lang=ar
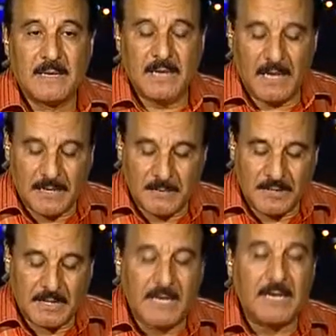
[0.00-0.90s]
احنا
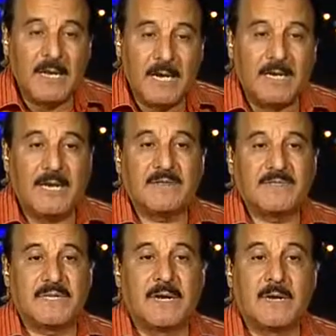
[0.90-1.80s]
محتاجين احنا
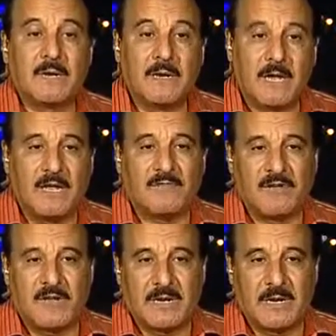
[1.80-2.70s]
نفسنا نغير
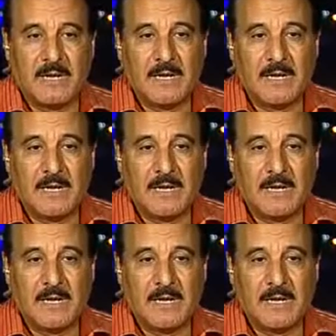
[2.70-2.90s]
فكرنا